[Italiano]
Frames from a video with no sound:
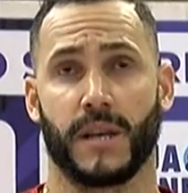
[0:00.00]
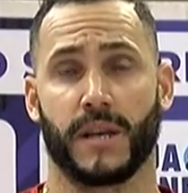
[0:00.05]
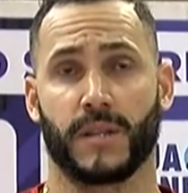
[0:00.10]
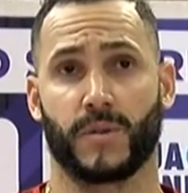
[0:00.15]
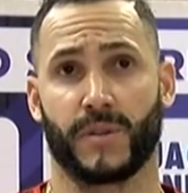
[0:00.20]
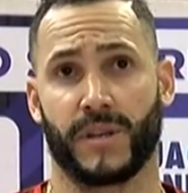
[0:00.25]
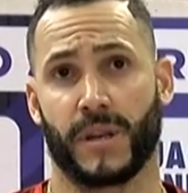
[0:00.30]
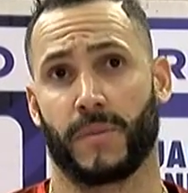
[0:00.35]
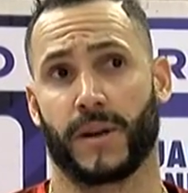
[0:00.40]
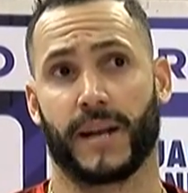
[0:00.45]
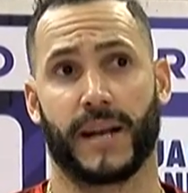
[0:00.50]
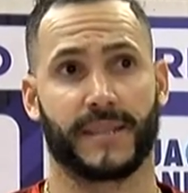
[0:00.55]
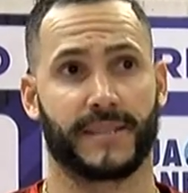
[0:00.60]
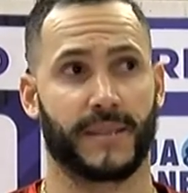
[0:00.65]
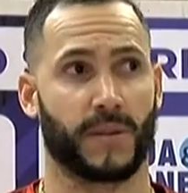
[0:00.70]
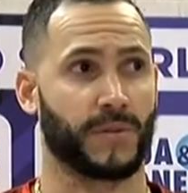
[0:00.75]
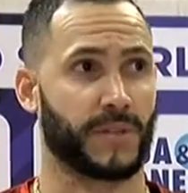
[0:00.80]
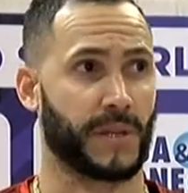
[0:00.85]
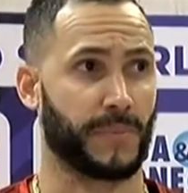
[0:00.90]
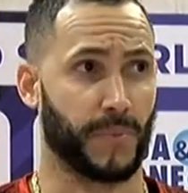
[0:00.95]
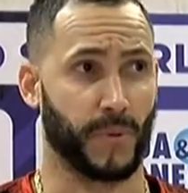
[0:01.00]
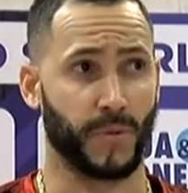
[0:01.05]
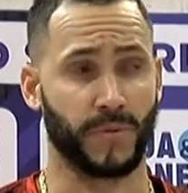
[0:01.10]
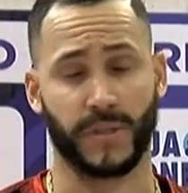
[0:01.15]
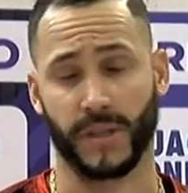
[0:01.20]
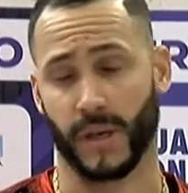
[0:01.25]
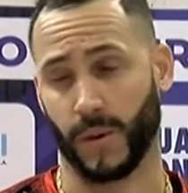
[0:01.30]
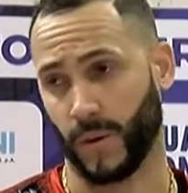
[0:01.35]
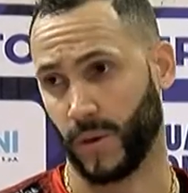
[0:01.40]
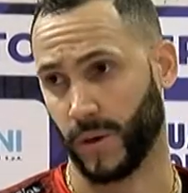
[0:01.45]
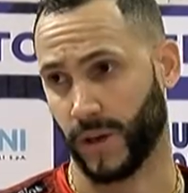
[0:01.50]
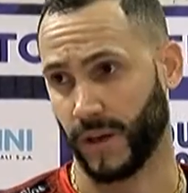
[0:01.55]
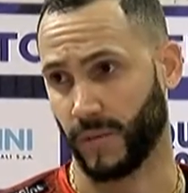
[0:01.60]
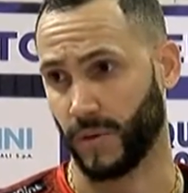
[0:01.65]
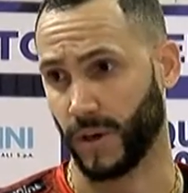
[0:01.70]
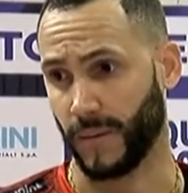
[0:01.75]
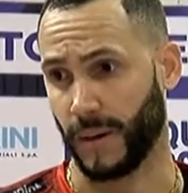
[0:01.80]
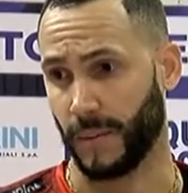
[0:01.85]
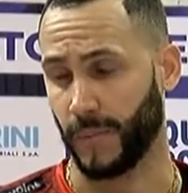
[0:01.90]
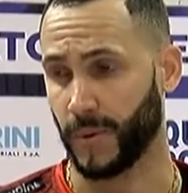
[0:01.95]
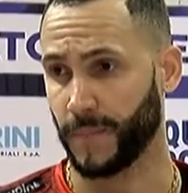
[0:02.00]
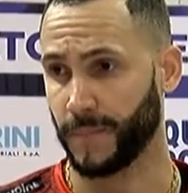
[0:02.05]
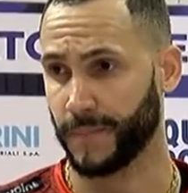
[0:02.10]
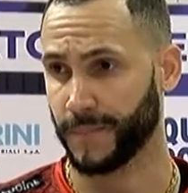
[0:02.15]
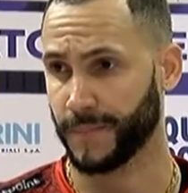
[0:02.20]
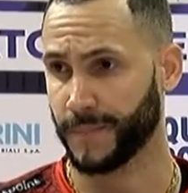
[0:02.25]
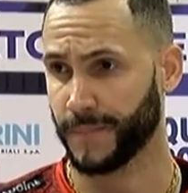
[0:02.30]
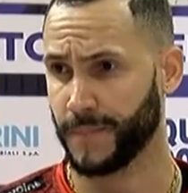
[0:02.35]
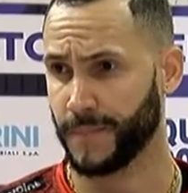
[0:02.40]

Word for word: torniamo a casa con tre punti, che è quello che volevamo.